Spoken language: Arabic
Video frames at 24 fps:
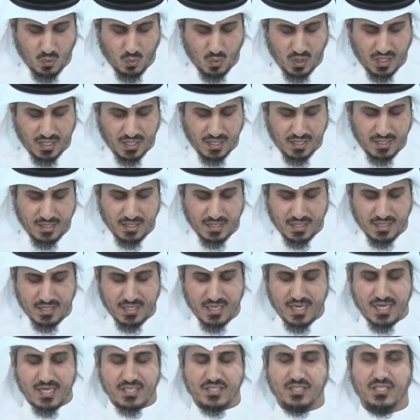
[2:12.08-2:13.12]
وخير
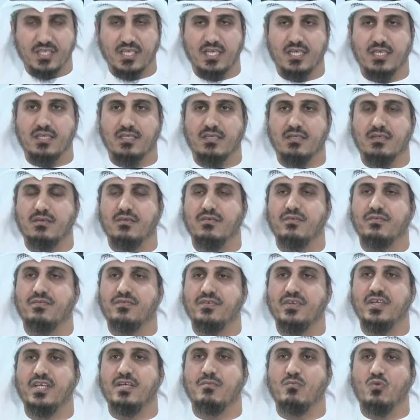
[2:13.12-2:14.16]
ناصر
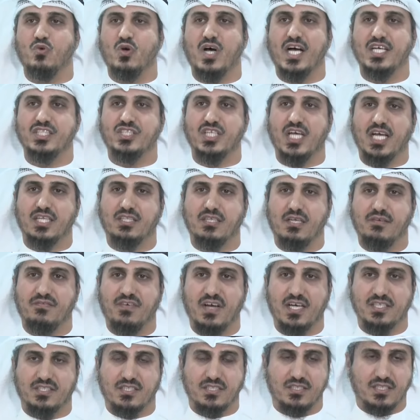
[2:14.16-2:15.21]
في مواجهة
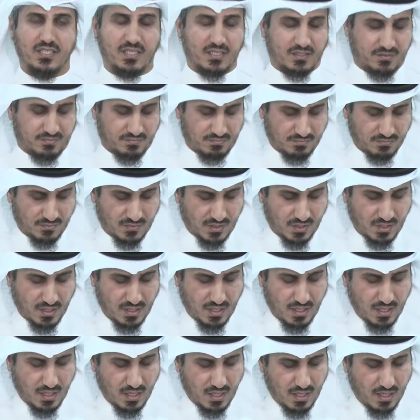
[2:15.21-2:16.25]
الفاسدين
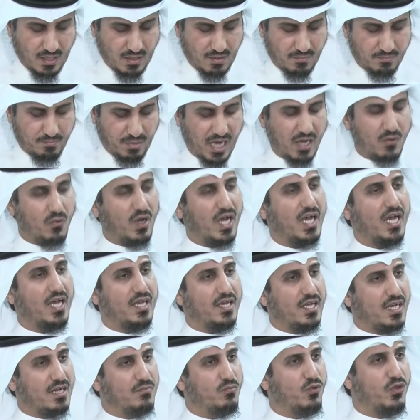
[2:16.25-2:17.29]
بل
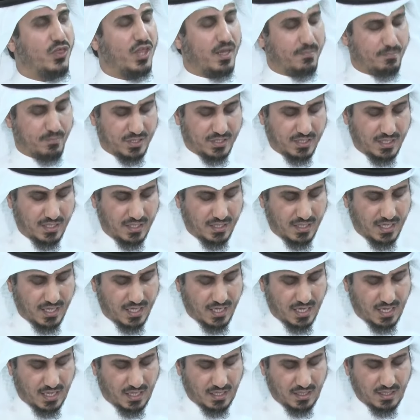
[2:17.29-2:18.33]
وخير مثبت
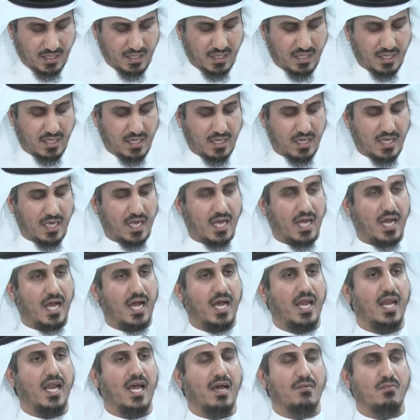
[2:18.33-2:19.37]
لنا
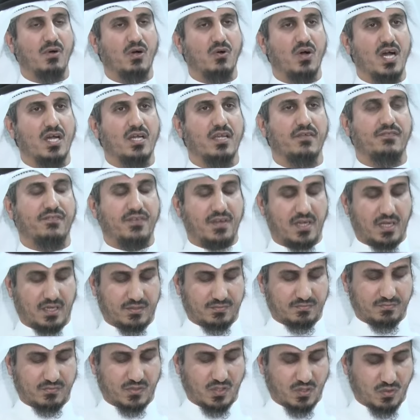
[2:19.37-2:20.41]
على
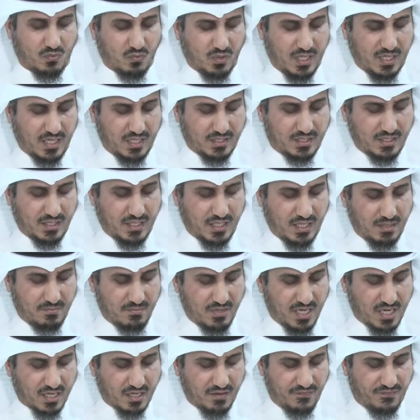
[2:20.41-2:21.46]
مواقفنا والتي
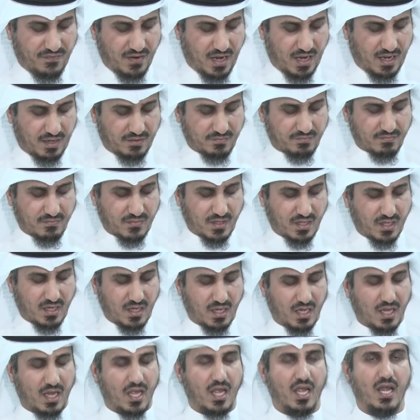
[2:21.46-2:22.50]
لم نقفها
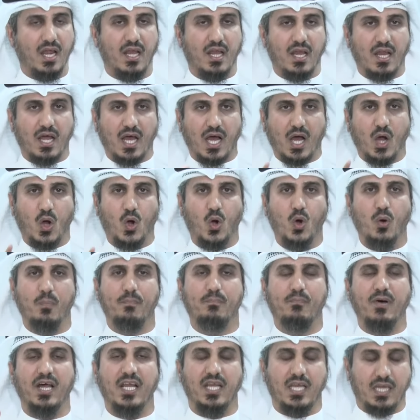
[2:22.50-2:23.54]
إلا
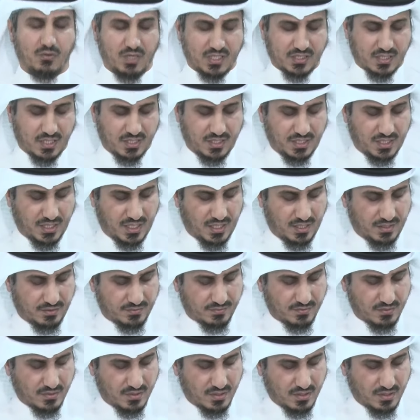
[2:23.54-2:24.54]
حبا لوطننا